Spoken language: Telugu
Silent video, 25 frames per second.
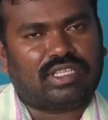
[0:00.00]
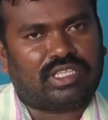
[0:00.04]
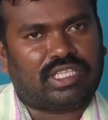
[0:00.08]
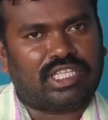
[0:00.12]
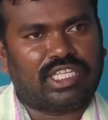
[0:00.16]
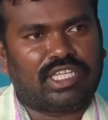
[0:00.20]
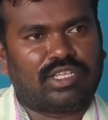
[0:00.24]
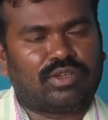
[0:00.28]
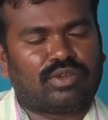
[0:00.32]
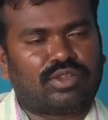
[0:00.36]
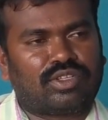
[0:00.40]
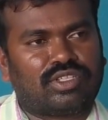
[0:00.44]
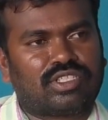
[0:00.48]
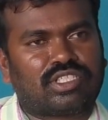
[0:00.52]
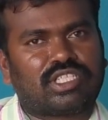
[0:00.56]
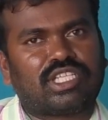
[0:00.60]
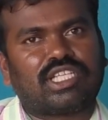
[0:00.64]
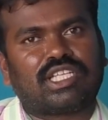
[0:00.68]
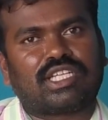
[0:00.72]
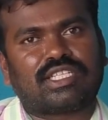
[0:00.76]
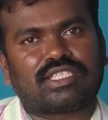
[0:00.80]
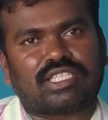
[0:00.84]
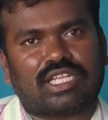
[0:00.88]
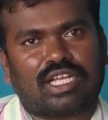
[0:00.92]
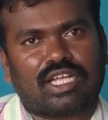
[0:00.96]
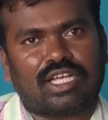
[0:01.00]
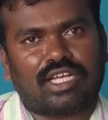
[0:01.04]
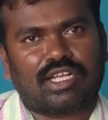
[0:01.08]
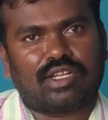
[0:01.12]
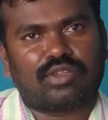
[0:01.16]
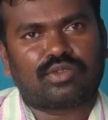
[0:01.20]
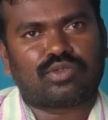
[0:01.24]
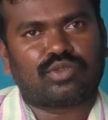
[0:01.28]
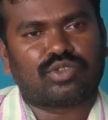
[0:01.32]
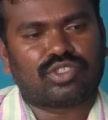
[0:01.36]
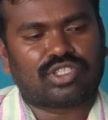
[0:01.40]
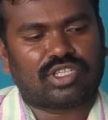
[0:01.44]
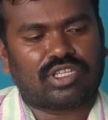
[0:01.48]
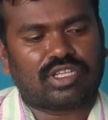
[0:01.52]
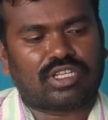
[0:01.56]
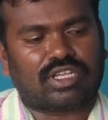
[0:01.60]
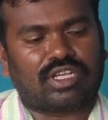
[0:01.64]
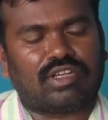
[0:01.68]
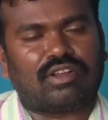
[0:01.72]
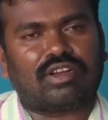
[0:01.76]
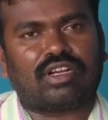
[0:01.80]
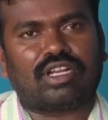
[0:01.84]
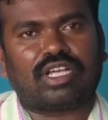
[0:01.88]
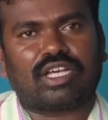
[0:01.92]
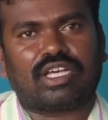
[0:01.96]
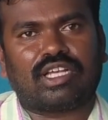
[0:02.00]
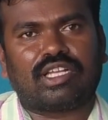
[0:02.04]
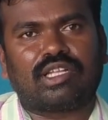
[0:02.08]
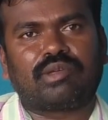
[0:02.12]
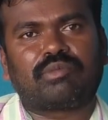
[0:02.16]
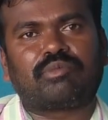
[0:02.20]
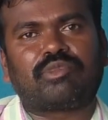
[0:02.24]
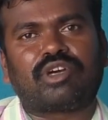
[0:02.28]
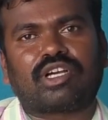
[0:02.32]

దేని గురించి ఏదైనా సలహాలు సూచనలు కావాలన్నా కానీ